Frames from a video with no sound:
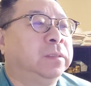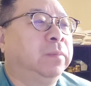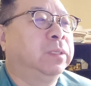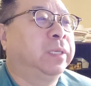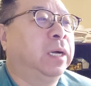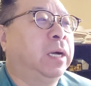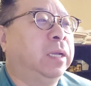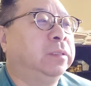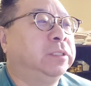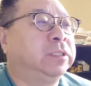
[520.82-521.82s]
那么呢，
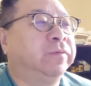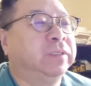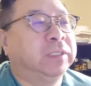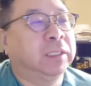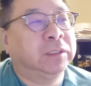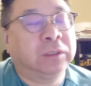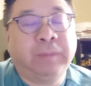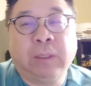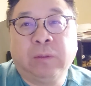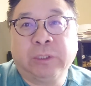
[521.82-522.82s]
还有一些文件呢，就是
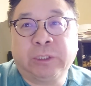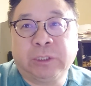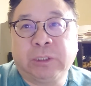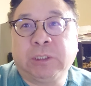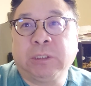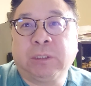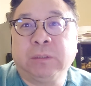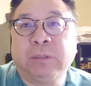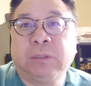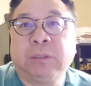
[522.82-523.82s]
包括实质性
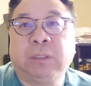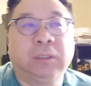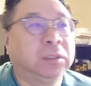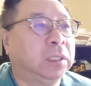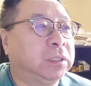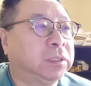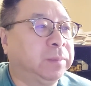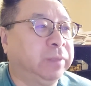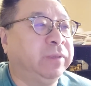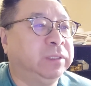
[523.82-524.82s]
投资的
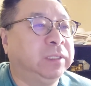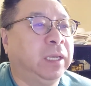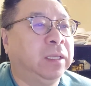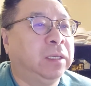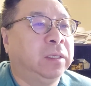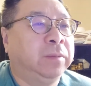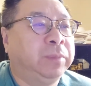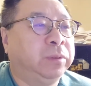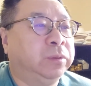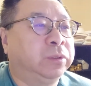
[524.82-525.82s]
证明文件，
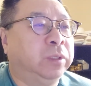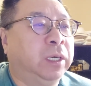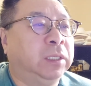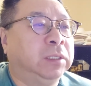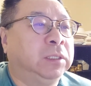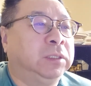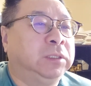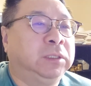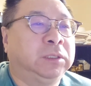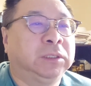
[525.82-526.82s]
比如说
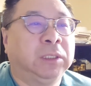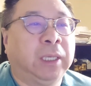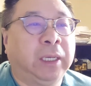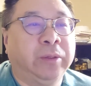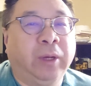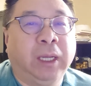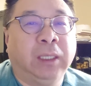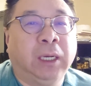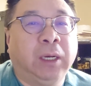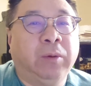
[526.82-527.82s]
你的资金来源
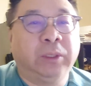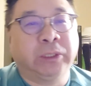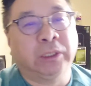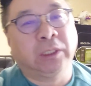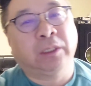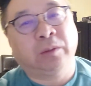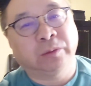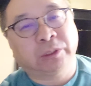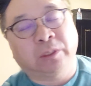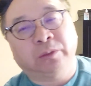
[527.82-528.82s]
啊，我是
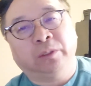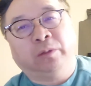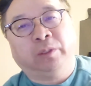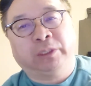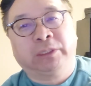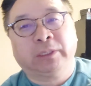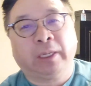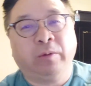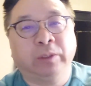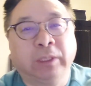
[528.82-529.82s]
公司收入，或者是
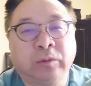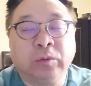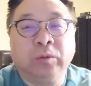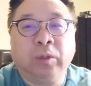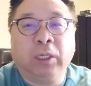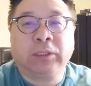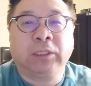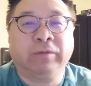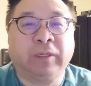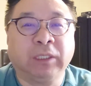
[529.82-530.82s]
在我在中国
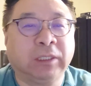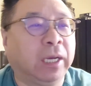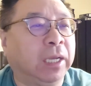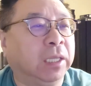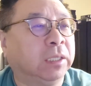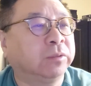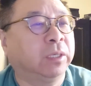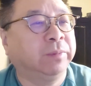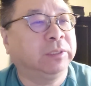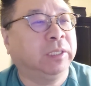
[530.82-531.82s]
经营房地产啊赚
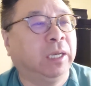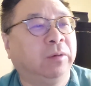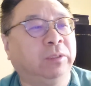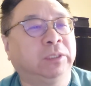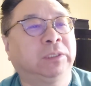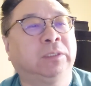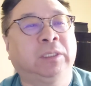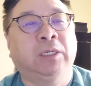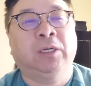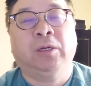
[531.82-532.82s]
了笔钱，或者是
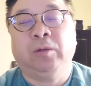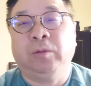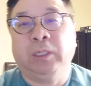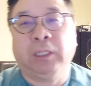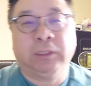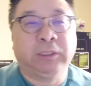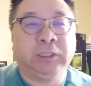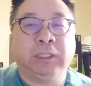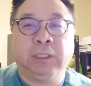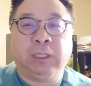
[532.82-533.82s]
我
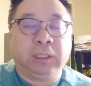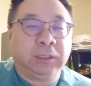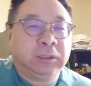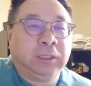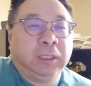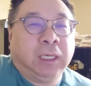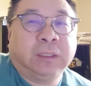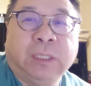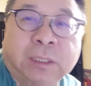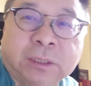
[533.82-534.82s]
继承了这个
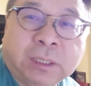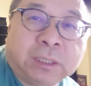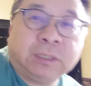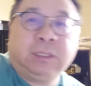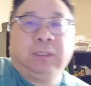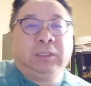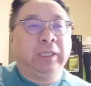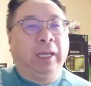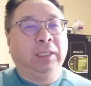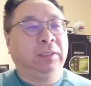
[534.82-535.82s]
老爷子的这个遗
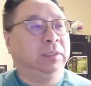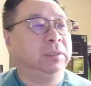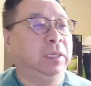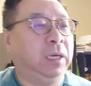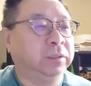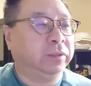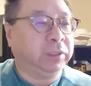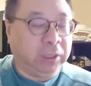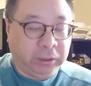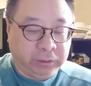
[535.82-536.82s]
产等等啊，所以
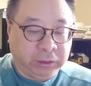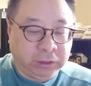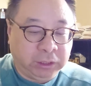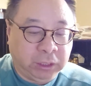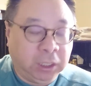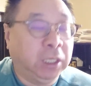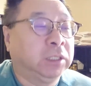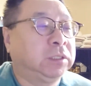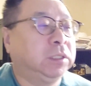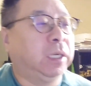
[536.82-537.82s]
你要有这些
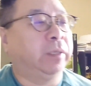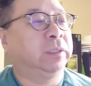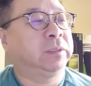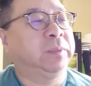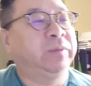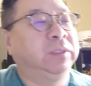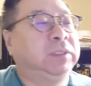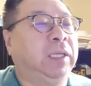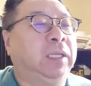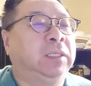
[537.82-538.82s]
资金来源的证明文
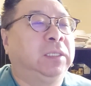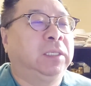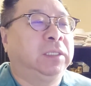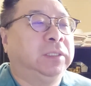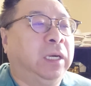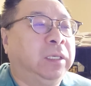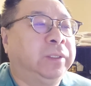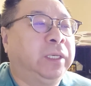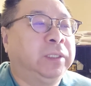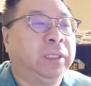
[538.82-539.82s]
件，然后
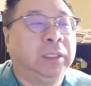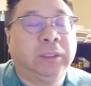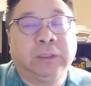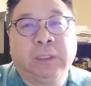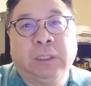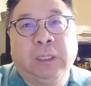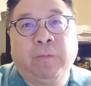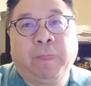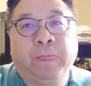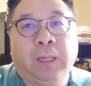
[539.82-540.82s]
呢，你要有这
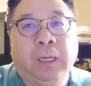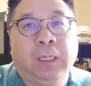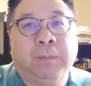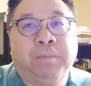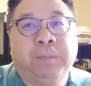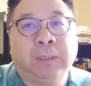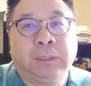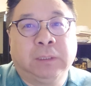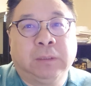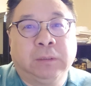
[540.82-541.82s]
个啊，把
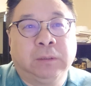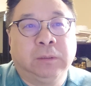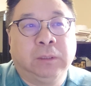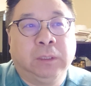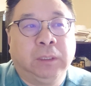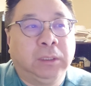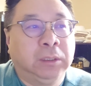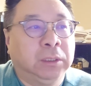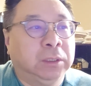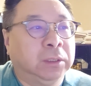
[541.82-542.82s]
这种呃
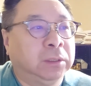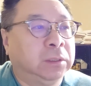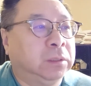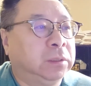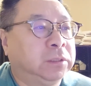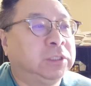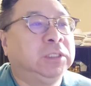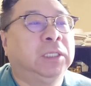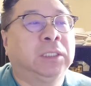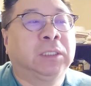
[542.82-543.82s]
资
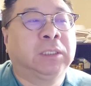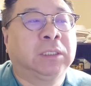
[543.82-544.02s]
金呢